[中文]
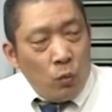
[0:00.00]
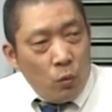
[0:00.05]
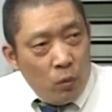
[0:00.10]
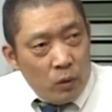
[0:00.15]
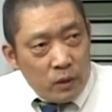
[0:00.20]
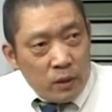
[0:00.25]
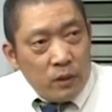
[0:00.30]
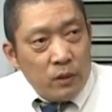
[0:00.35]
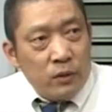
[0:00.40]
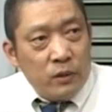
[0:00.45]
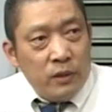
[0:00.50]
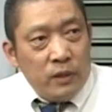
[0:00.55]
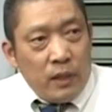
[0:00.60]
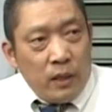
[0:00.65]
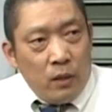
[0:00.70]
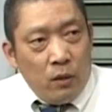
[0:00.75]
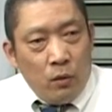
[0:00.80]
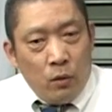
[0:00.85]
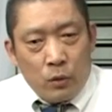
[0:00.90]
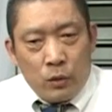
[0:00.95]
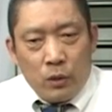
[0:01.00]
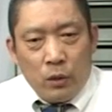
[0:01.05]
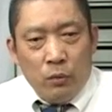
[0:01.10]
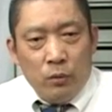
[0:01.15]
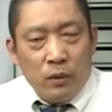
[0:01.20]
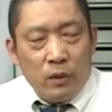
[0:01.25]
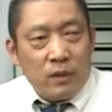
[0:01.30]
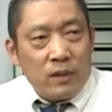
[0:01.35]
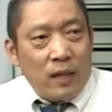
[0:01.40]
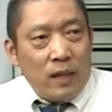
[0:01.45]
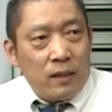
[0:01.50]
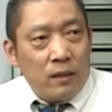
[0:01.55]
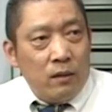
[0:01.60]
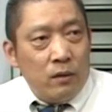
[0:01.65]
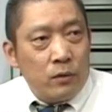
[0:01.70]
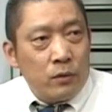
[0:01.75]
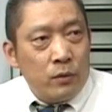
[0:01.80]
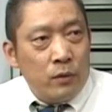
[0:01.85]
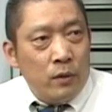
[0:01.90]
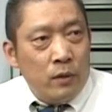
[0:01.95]
过这次事件以后，都能达
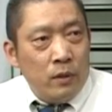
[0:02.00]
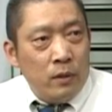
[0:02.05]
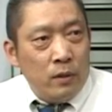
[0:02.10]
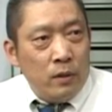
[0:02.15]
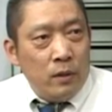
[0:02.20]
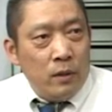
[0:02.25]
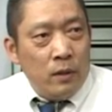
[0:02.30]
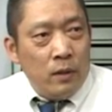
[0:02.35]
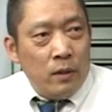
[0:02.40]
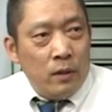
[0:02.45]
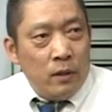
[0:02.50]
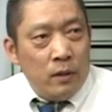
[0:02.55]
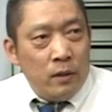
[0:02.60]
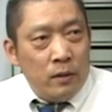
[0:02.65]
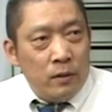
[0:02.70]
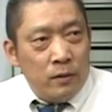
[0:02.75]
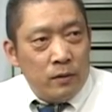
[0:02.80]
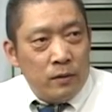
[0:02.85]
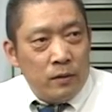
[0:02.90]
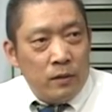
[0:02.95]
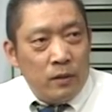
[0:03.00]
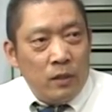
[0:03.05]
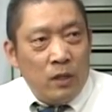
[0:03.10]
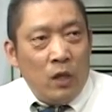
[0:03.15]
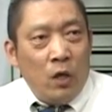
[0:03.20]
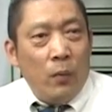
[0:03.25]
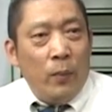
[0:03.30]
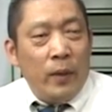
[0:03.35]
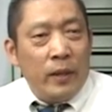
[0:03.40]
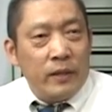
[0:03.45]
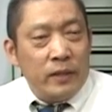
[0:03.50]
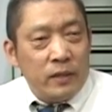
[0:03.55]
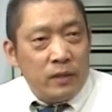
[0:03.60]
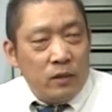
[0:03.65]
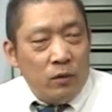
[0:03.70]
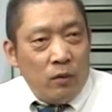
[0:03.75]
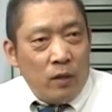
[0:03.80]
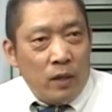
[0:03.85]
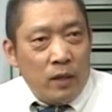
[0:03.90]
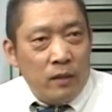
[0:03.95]
到说，老百姓
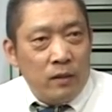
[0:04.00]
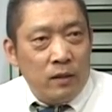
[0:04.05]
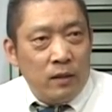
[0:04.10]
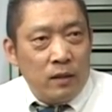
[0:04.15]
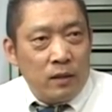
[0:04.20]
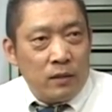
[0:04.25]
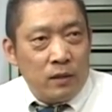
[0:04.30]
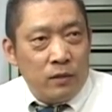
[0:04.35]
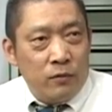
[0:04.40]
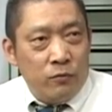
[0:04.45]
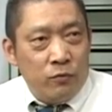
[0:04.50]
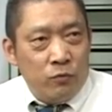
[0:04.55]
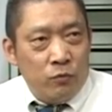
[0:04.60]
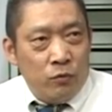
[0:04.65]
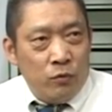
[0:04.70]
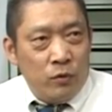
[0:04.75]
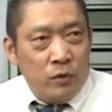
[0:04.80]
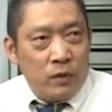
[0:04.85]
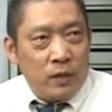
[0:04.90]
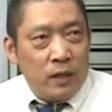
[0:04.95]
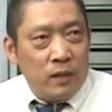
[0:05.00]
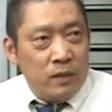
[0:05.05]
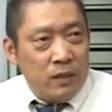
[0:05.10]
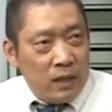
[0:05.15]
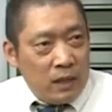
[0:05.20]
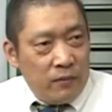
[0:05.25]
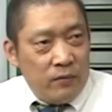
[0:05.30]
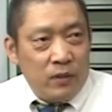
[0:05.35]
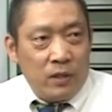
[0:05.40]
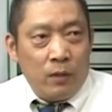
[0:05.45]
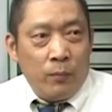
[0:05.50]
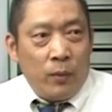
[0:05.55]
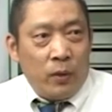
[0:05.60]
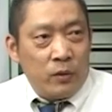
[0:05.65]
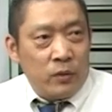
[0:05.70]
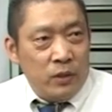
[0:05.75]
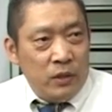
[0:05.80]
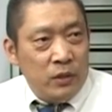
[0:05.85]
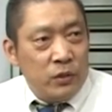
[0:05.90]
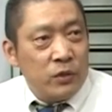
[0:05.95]
的话跟那个政府在这个问题上保
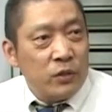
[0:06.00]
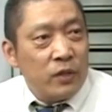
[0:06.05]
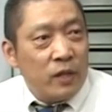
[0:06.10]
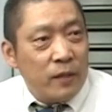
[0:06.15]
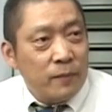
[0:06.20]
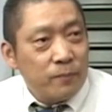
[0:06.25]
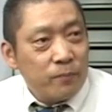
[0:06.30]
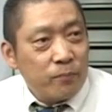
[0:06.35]
持一致了。